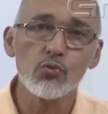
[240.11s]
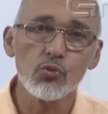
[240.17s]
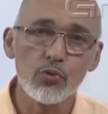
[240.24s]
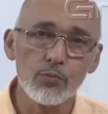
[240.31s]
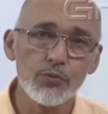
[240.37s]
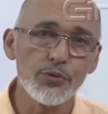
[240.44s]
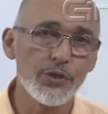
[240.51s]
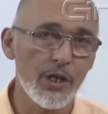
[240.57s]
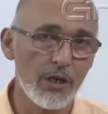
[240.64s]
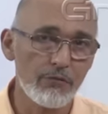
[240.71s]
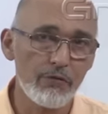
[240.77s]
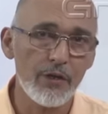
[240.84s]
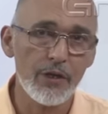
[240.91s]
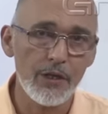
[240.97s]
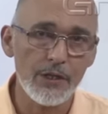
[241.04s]
grupo de
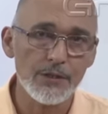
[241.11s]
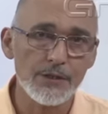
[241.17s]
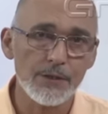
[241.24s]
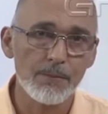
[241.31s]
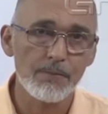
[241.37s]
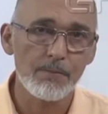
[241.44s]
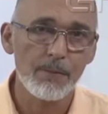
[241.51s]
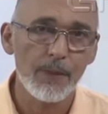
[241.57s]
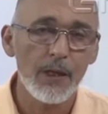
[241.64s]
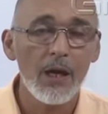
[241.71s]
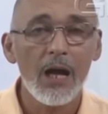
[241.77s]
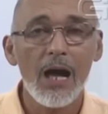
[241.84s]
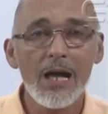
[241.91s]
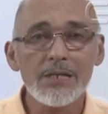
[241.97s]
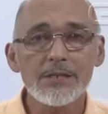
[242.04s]
referência.
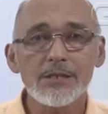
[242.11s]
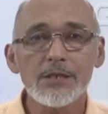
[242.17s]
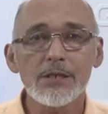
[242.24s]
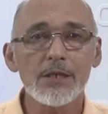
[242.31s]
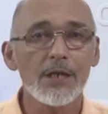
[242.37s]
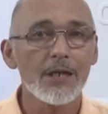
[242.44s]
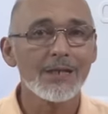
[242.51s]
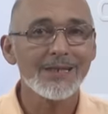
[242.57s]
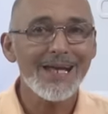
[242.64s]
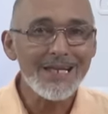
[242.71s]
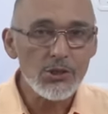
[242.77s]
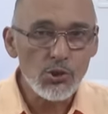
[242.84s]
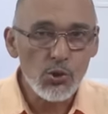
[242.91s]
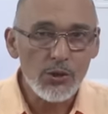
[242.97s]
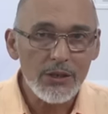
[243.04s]
Assim, na
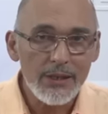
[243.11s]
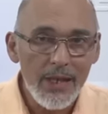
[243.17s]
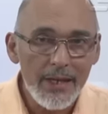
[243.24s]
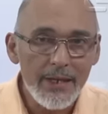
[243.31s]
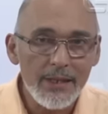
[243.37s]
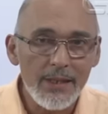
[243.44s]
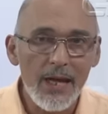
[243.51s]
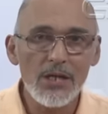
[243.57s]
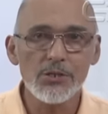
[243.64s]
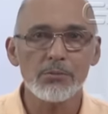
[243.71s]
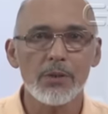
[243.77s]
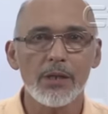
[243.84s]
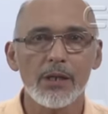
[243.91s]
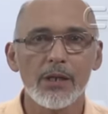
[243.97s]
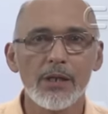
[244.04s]
solidariedade
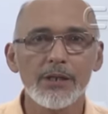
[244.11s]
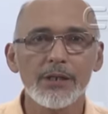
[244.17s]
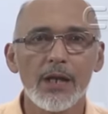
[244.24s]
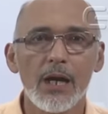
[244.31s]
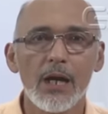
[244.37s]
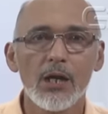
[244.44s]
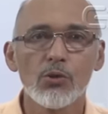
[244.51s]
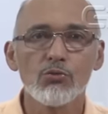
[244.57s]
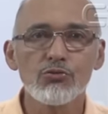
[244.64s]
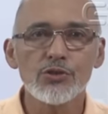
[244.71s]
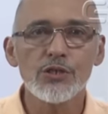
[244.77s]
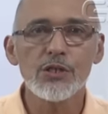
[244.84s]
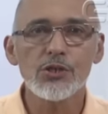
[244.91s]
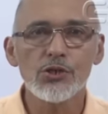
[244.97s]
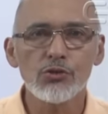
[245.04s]
mecânica, o
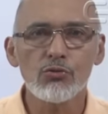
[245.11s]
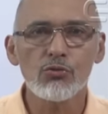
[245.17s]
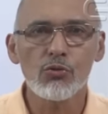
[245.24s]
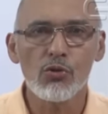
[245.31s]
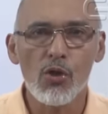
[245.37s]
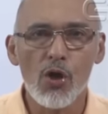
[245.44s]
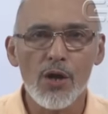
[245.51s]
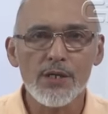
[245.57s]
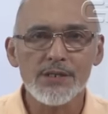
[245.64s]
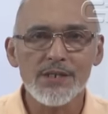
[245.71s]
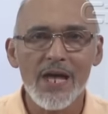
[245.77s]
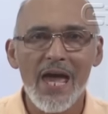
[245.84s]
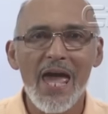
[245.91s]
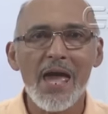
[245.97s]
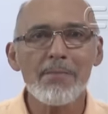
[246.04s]
sentido do nós
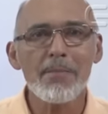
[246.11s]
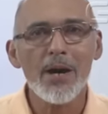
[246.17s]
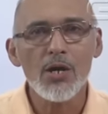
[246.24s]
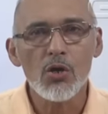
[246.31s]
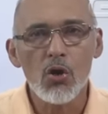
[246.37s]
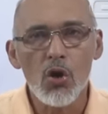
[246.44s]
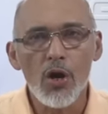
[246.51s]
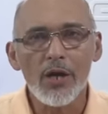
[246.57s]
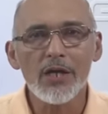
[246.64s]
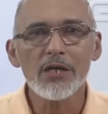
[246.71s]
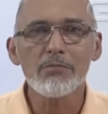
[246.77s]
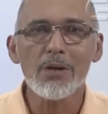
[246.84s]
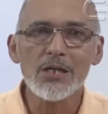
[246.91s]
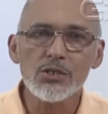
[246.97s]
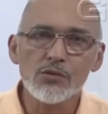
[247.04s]
é maior e
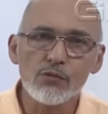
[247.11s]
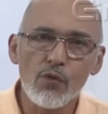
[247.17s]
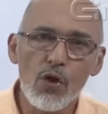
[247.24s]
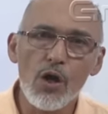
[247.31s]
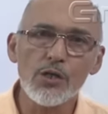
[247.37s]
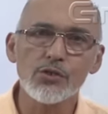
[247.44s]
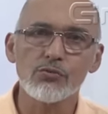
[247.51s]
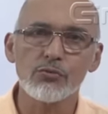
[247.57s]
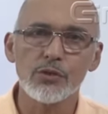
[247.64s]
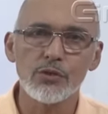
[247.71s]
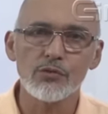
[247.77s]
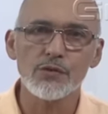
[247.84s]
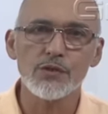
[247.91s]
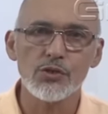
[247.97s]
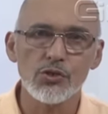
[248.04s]
mais forte do que
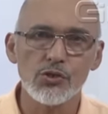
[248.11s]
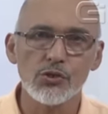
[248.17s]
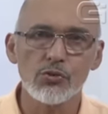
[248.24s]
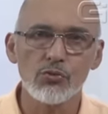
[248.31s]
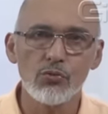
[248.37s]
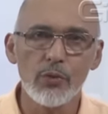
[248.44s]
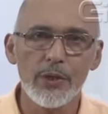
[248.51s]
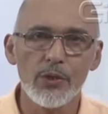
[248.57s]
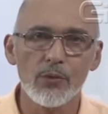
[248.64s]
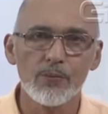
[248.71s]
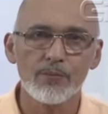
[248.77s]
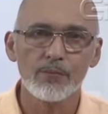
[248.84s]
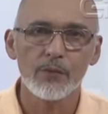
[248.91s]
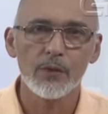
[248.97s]
o sentido do eu.